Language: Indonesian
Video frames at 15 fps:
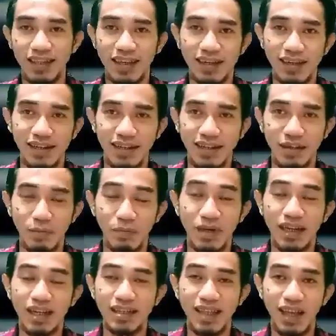tadi
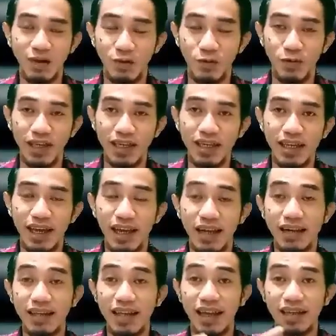mengetahui hal
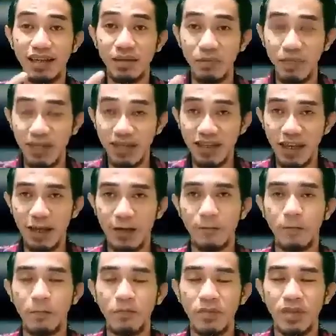yang demikian,
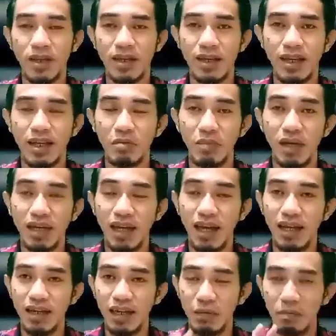
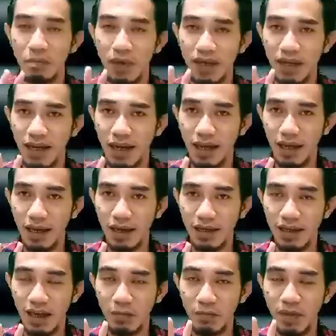maka ada empat hal
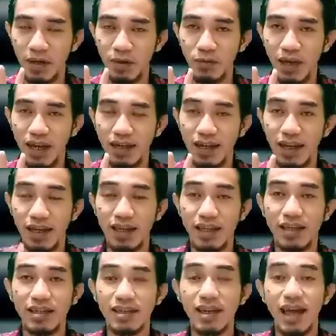yang perlu Anda
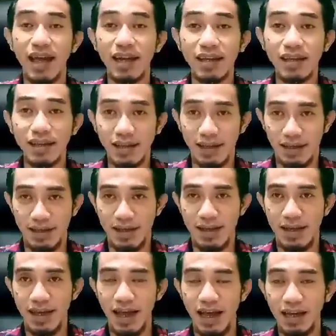hindari
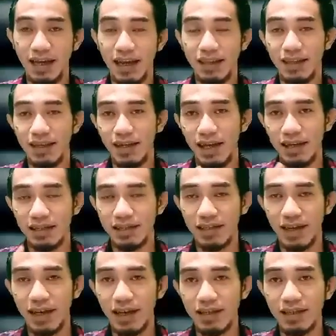agar tidak
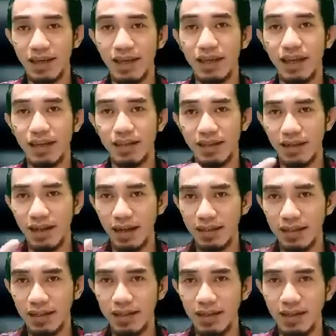stres, agar tidak
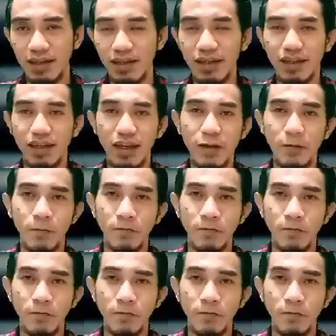sedih, ya.